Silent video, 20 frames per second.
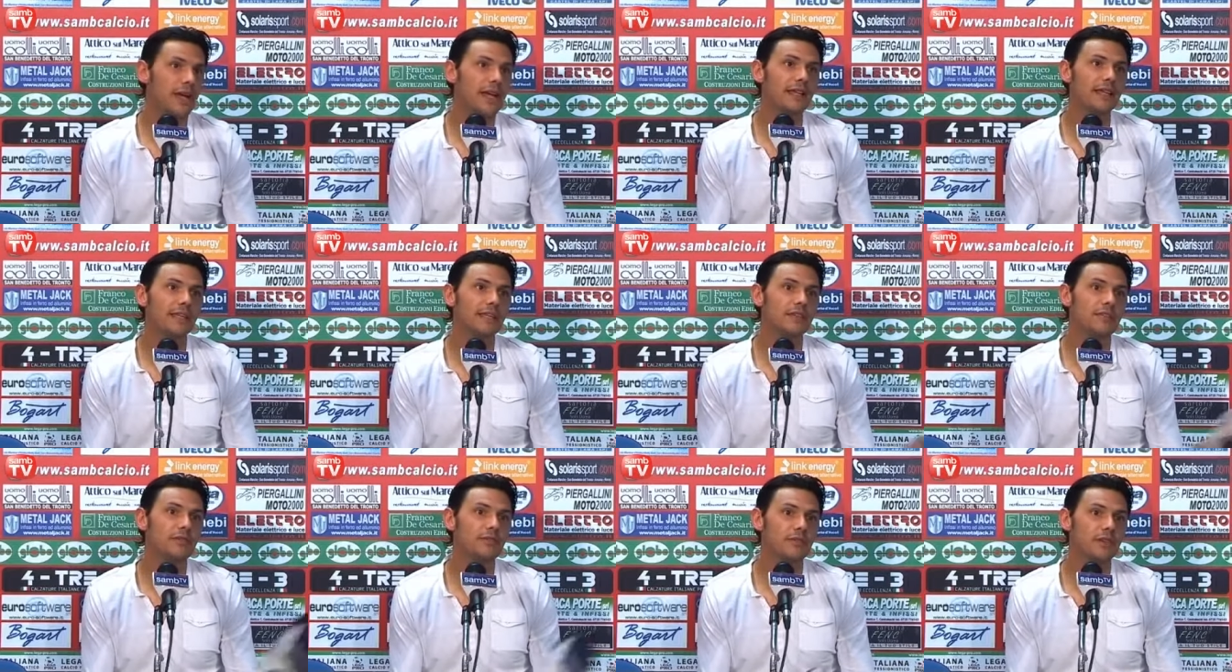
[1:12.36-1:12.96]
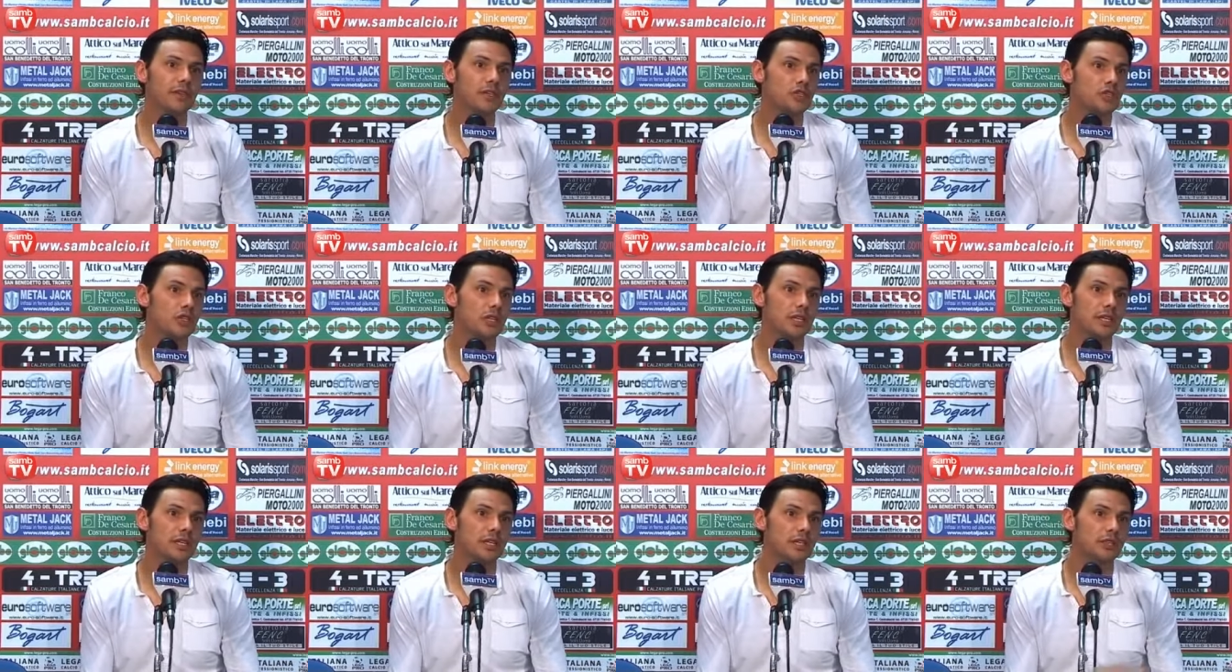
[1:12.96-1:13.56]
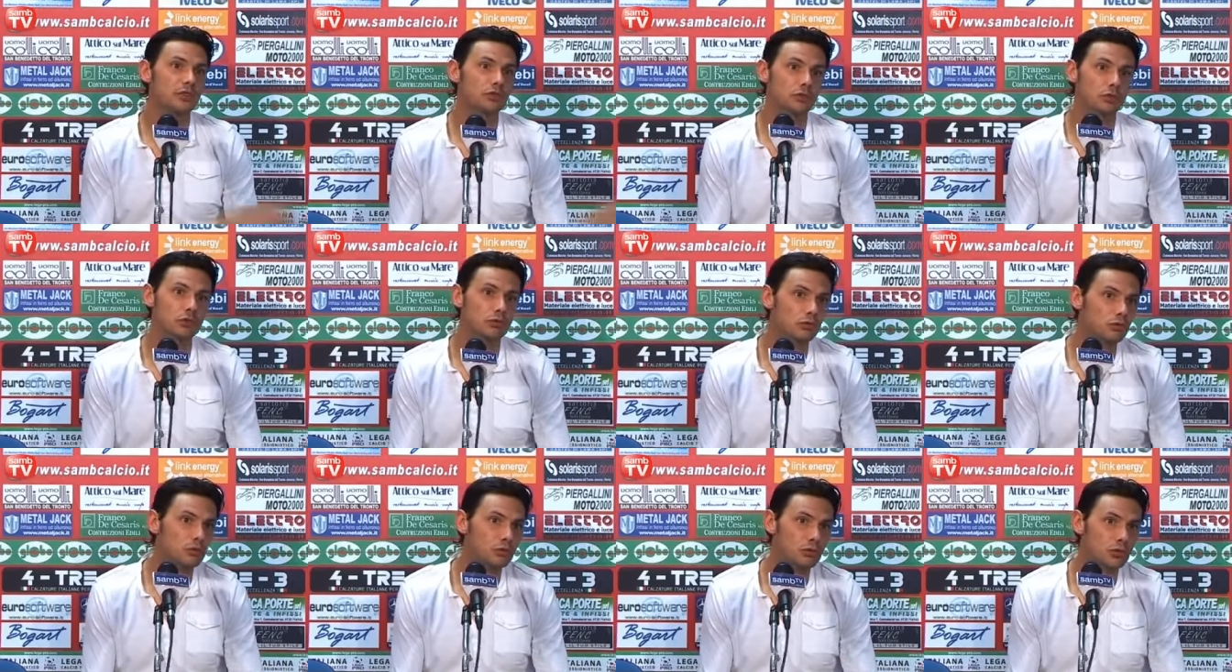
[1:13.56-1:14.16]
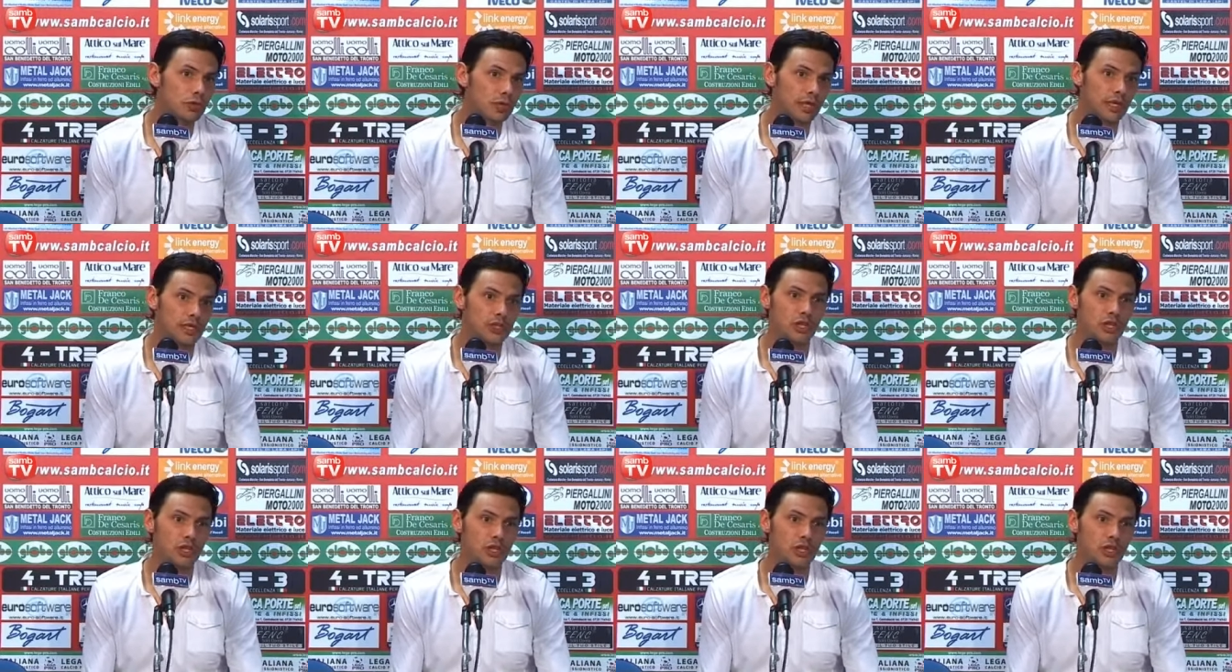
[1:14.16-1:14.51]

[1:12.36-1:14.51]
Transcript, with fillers: Parate difficili sono tutte,